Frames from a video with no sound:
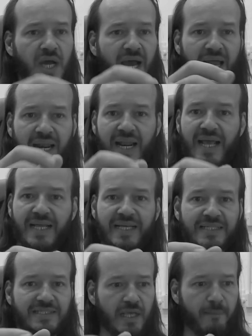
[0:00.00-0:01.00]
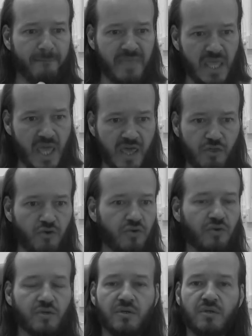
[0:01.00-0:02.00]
arranques de miedo,